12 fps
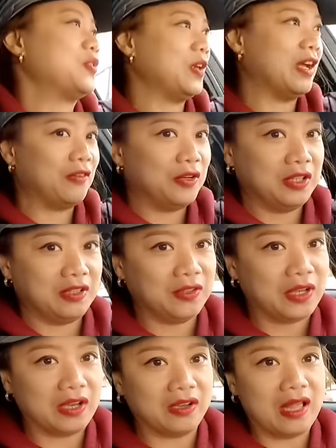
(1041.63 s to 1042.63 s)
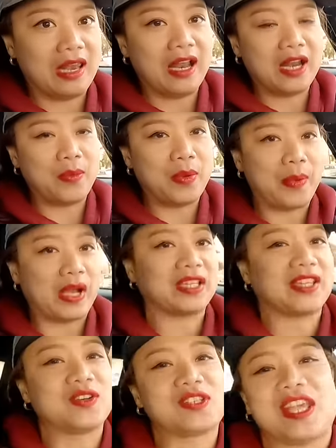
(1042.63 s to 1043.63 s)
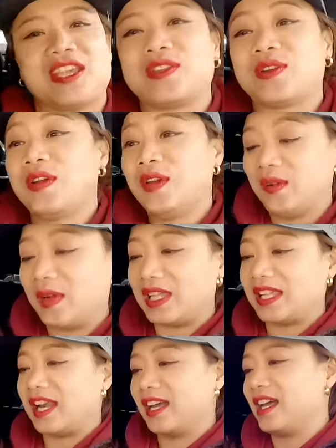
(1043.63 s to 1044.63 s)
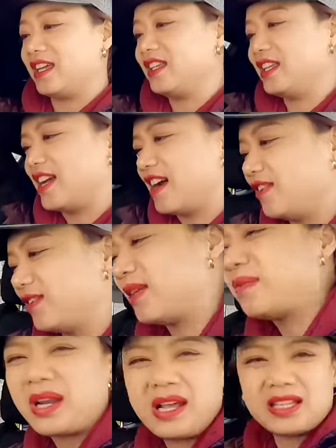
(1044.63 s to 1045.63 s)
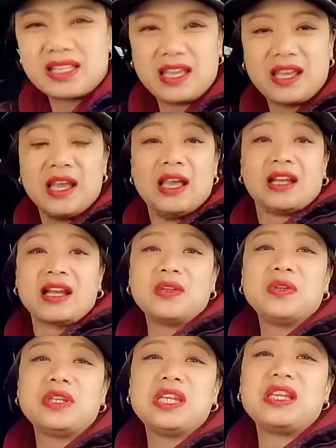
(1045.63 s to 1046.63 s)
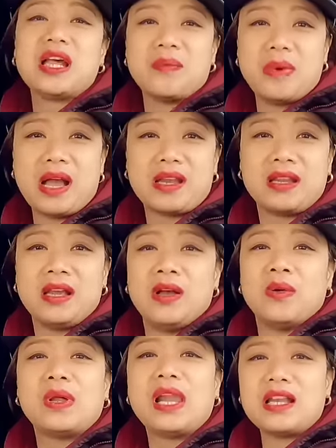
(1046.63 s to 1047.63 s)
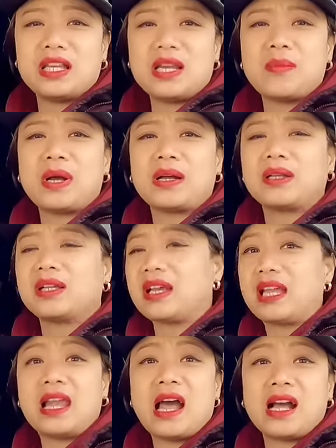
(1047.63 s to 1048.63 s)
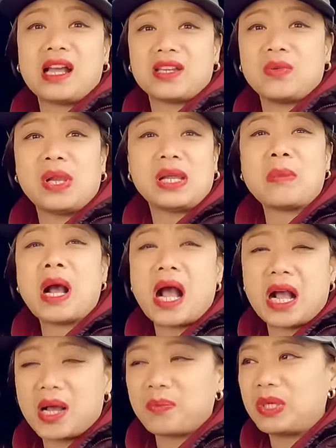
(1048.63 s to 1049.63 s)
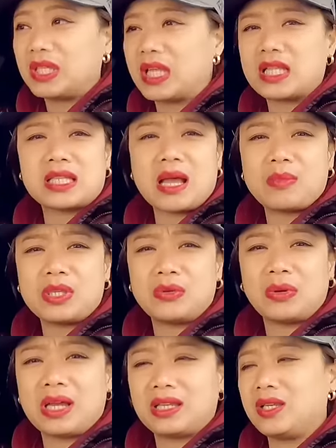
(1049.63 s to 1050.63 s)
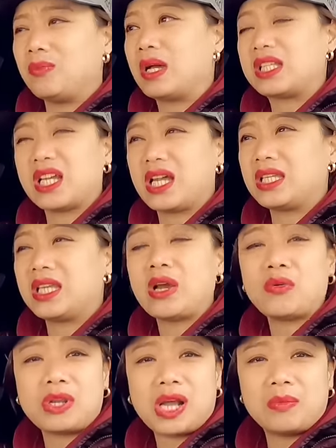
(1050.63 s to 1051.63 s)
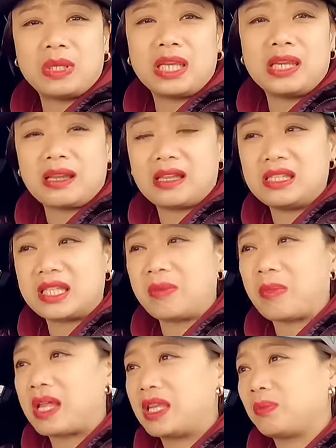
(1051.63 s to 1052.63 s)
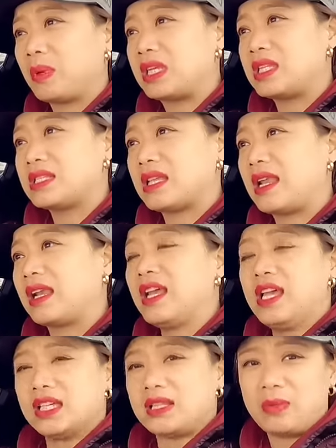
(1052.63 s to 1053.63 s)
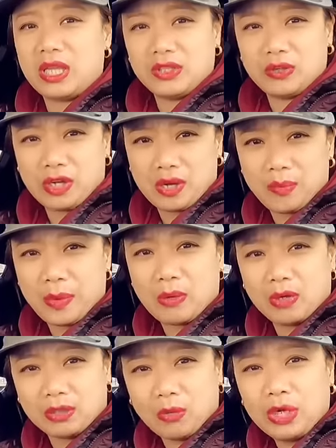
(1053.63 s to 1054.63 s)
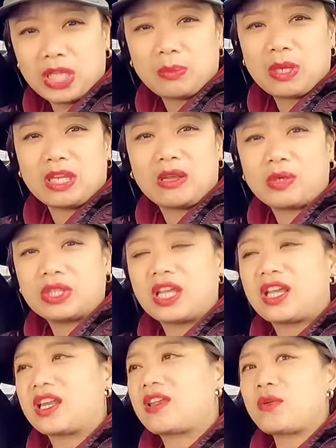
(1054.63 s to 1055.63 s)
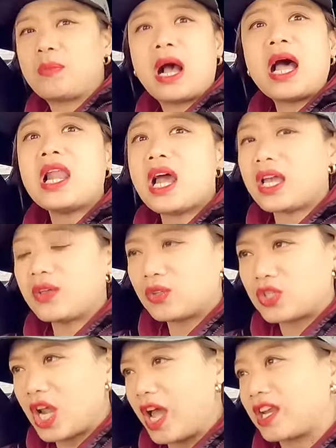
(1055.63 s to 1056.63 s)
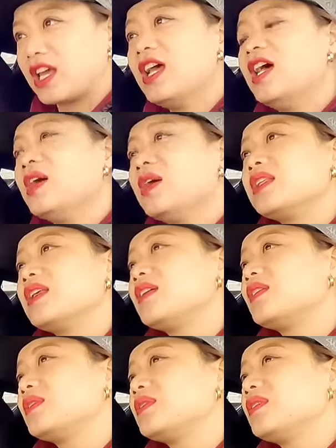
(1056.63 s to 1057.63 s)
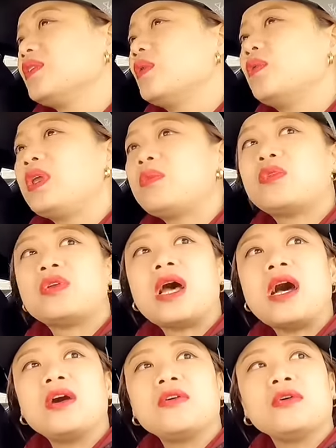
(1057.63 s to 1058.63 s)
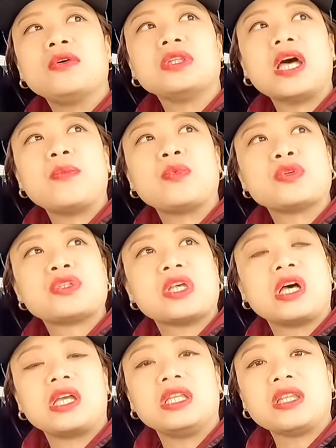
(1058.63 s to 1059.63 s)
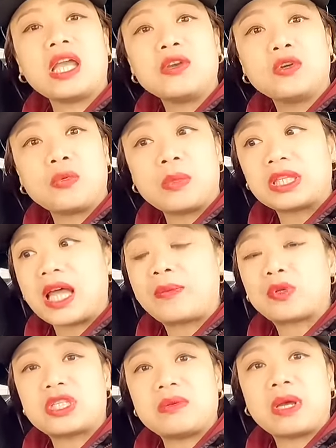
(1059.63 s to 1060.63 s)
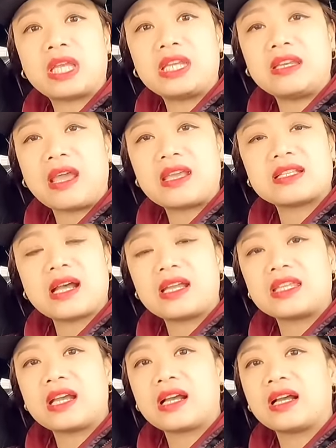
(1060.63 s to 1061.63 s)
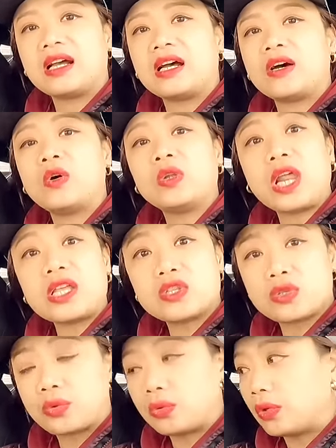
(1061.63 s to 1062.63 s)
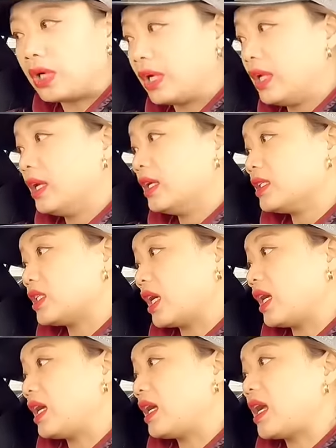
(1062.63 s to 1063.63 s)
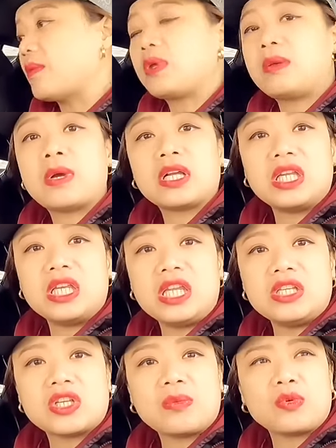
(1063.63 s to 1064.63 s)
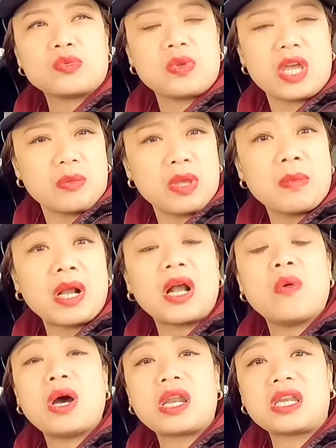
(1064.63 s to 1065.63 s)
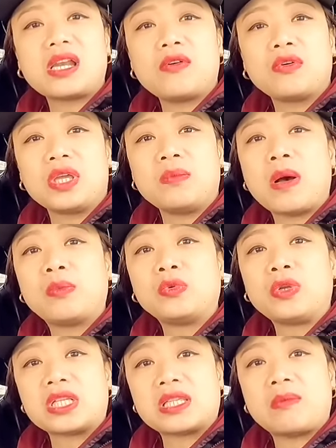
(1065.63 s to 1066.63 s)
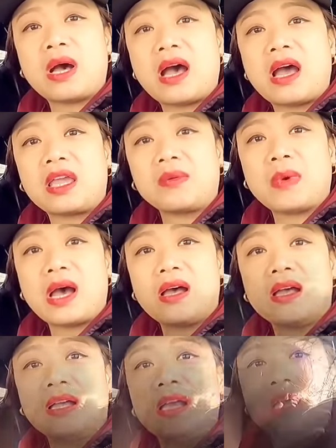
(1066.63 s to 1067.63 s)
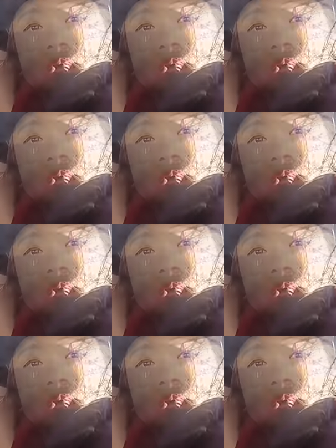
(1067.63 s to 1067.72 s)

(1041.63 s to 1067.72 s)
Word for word: Joke lang. Ay, ala naman, pakita ko sa inyo. Wala talaga, hindi na ako nagbra kasi ganun din naman. Wala din namang kailangan. Walang makakapitan, sabi sabi nyo nga, diba? Tsaka hindi ako nakabili ng ensaymada at pandesal. Sabihin nyo na lang pa, ulit-ulit man ikaw hindi kariyo. Bahala kayo dyan. And, uh, uwi muna ako tapos uh, hintayin kong matapos si Maninay sa kanyang uh, online school tsaka kami magni-ninja mo. para may magawa rin akong iba muna sa bahay ba.